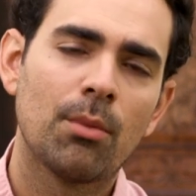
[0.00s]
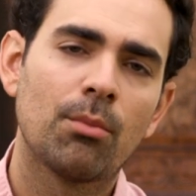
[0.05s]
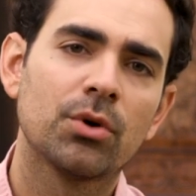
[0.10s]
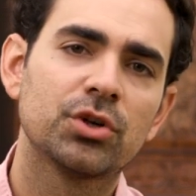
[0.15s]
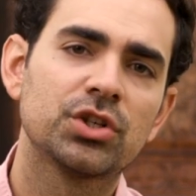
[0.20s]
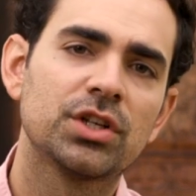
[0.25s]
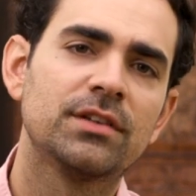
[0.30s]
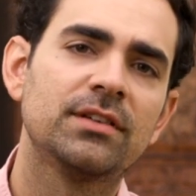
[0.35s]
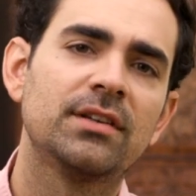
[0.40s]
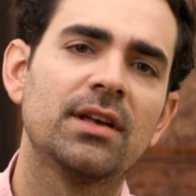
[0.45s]

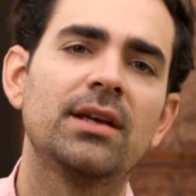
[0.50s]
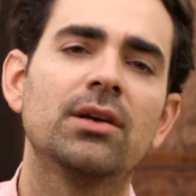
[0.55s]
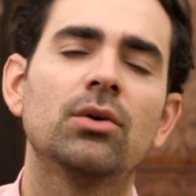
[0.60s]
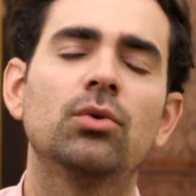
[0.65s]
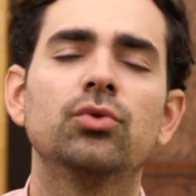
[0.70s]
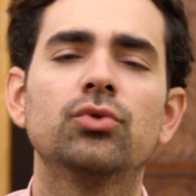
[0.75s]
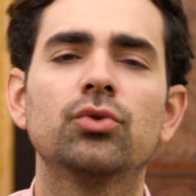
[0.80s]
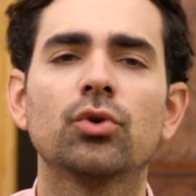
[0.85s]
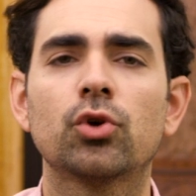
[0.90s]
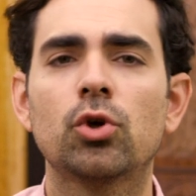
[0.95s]
Moi j'essaye
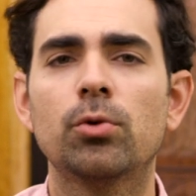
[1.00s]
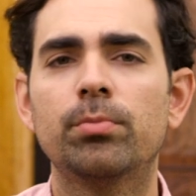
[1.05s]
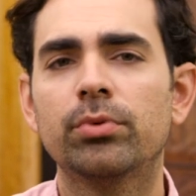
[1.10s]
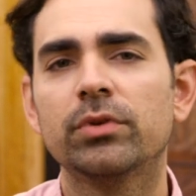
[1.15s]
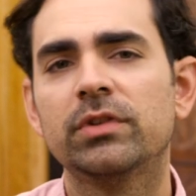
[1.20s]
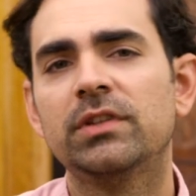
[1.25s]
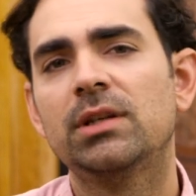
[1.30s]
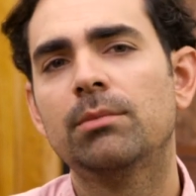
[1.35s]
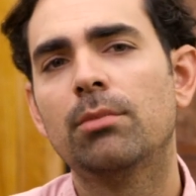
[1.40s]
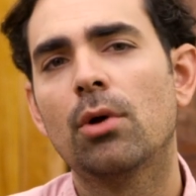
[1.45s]
autant que
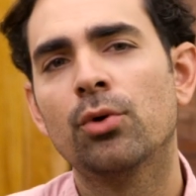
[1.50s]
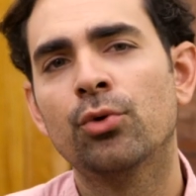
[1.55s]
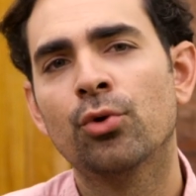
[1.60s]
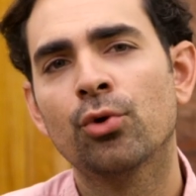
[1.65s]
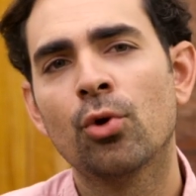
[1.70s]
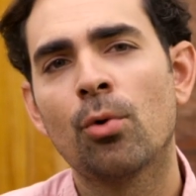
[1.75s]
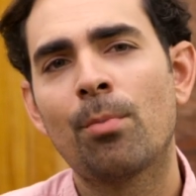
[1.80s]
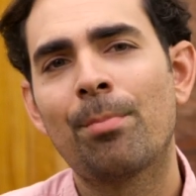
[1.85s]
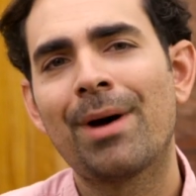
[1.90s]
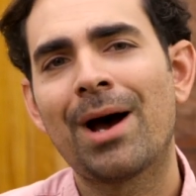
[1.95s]
possible
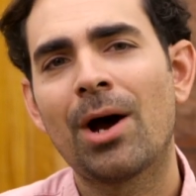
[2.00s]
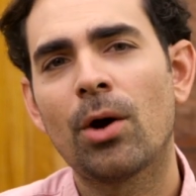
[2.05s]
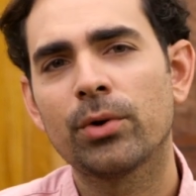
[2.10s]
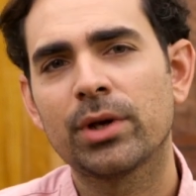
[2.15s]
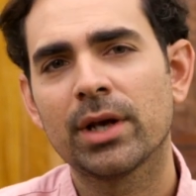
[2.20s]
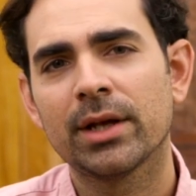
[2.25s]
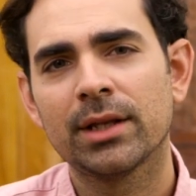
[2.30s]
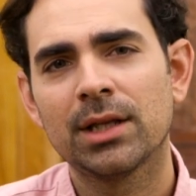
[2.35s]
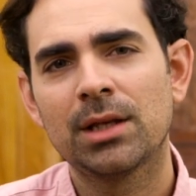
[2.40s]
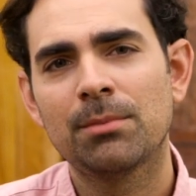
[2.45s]
de ne pas
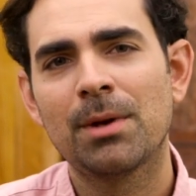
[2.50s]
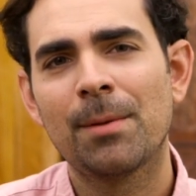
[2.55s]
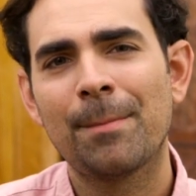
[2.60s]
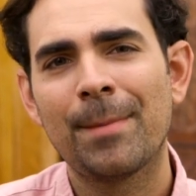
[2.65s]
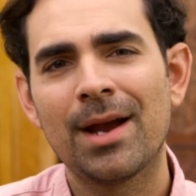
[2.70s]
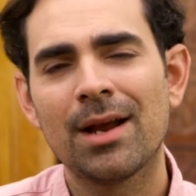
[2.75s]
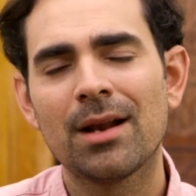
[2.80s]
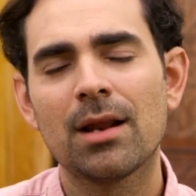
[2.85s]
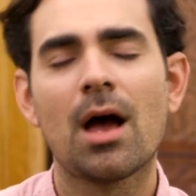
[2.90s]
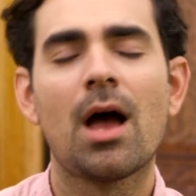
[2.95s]
regarder mes
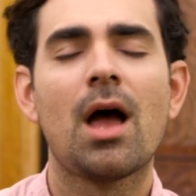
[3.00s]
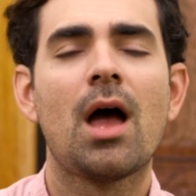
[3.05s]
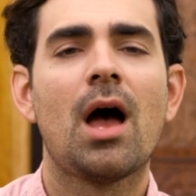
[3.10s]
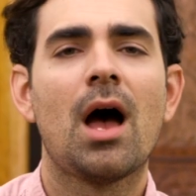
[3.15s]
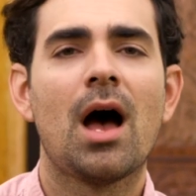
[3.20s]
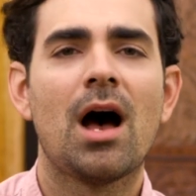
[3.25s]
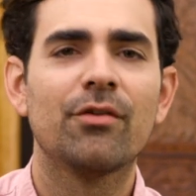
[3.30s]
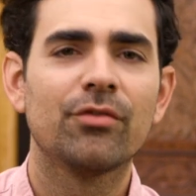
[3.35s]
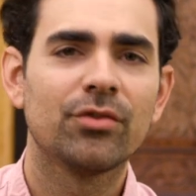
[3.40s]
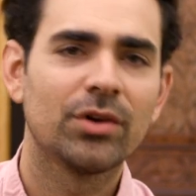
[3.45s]
mails
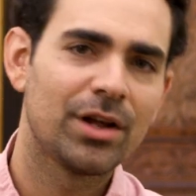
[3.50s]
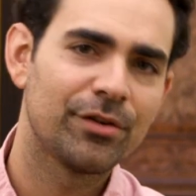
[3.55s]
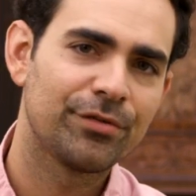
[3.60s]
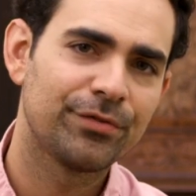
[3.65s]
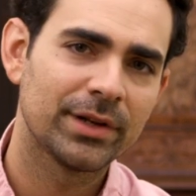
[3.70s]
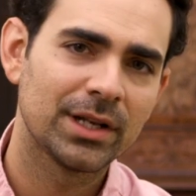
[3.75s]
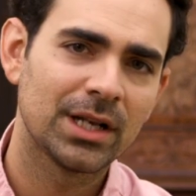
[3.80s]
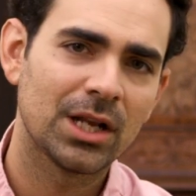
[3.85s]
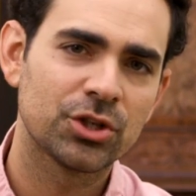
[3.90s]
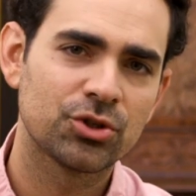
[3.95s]
avant la
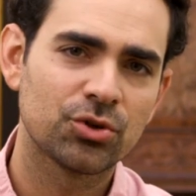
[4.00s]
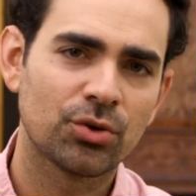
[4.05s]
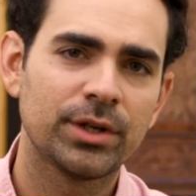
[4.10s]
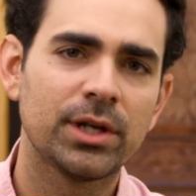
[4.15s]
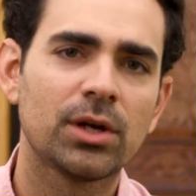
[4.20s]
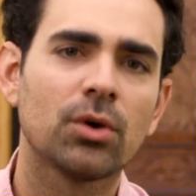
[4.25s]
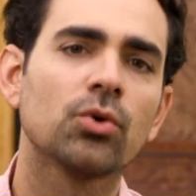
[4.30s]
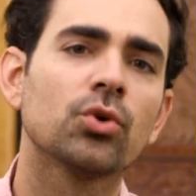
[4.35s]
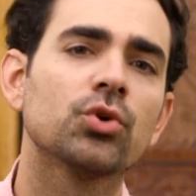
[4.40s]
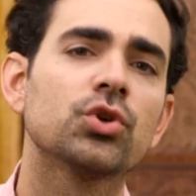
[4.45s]
fin de la
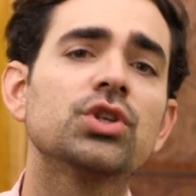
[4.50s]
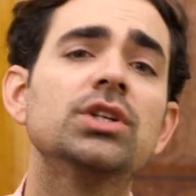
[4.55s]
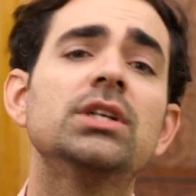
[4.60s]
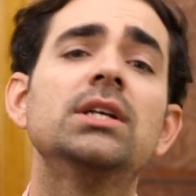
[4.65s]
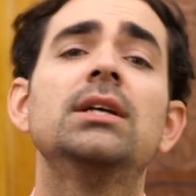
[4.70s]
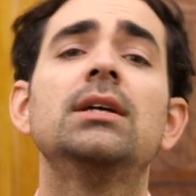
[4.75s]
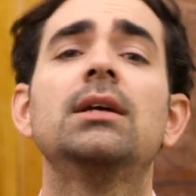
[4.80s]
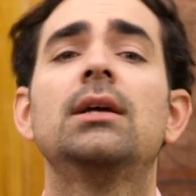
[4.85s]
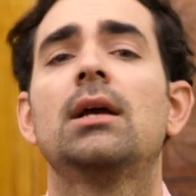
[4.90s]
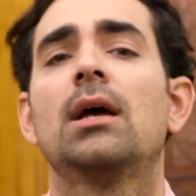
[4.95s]
journée quand
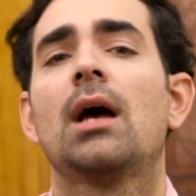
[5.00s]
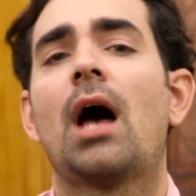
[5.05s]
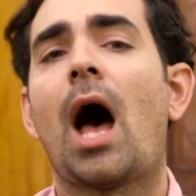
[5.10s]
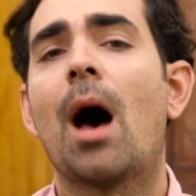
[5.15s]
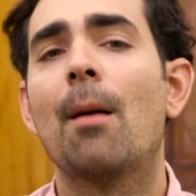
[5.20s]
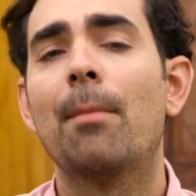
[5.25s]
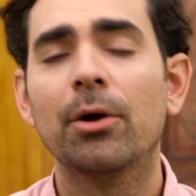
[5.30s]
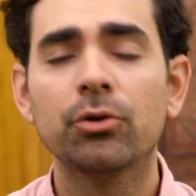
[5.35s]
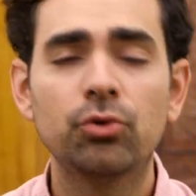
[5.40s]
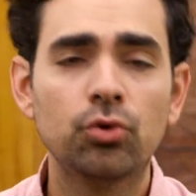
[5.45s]
j'ai
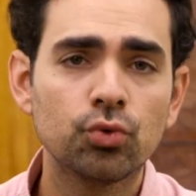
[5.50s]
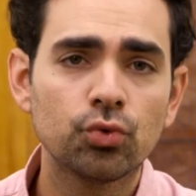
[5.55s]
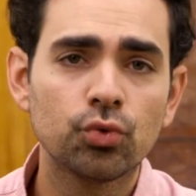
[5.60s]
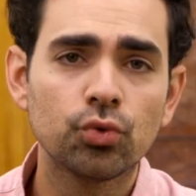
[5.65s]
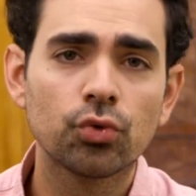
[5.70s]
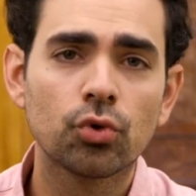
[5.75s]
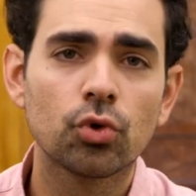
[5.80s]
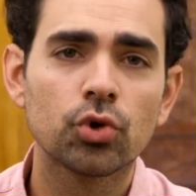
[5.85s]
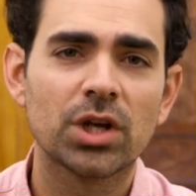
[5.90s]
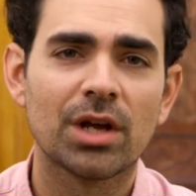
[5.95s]
abattu
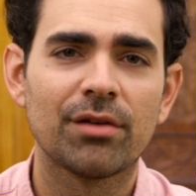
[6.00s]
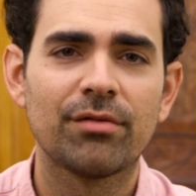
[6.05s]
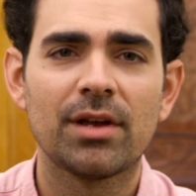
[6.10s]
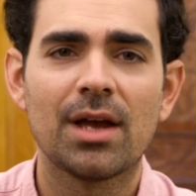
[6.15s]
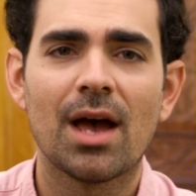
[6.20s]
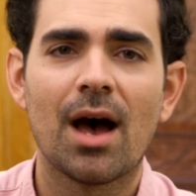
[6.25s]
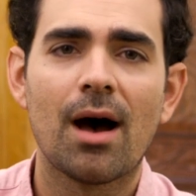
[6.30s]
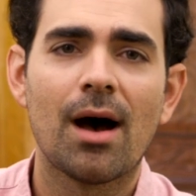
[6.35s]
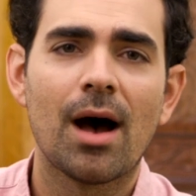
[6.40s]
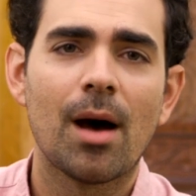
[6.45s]
tout ce que
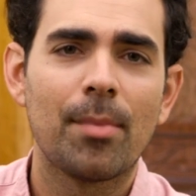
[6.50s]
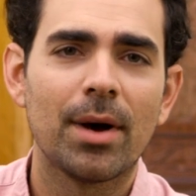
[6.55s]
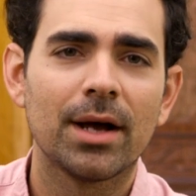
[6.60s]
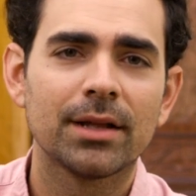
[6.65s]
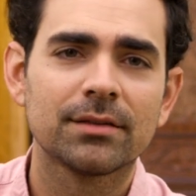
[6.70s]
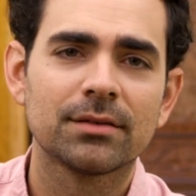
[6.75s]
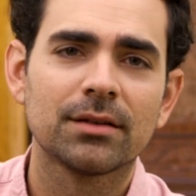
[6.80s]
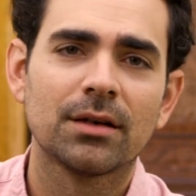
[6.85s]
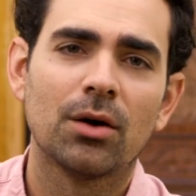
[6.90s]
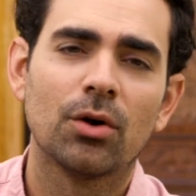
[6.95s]
j'avais à
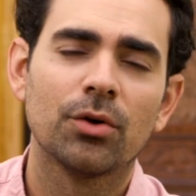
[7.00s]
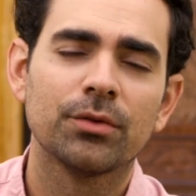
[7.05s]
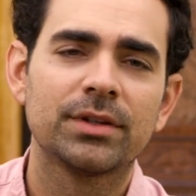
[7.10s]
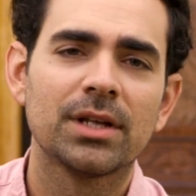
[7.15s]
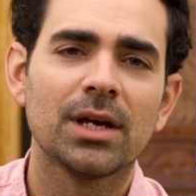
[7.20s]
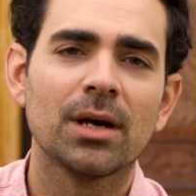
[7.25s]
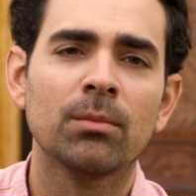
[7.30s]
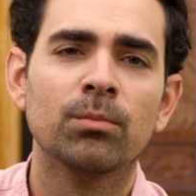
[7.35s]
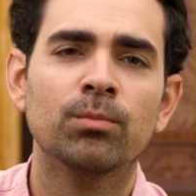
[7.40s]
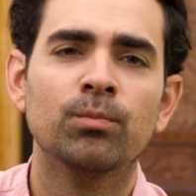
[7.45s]
abattre en
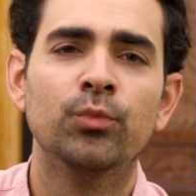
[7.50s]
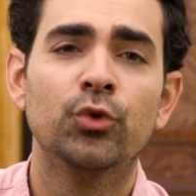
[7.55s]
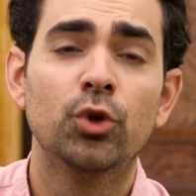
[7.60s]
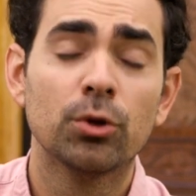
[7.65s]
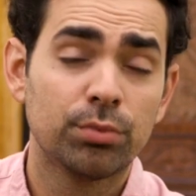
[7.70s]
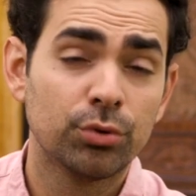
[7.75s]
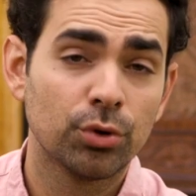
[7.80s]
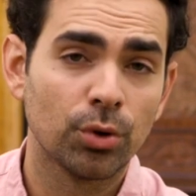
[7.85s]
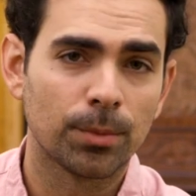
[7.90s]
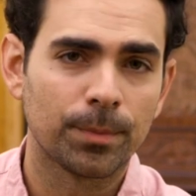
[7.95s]
termes
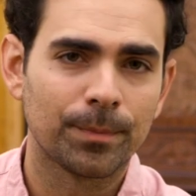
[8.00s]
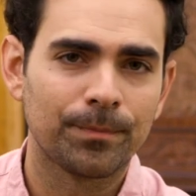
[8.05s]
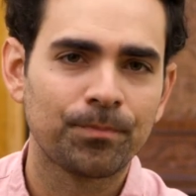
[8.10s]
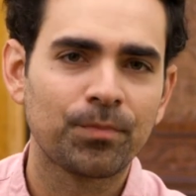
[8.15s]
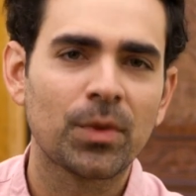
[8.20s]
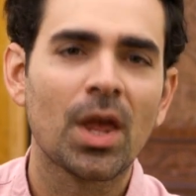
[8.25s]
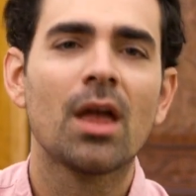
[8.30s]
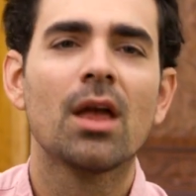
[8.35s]
de boulot.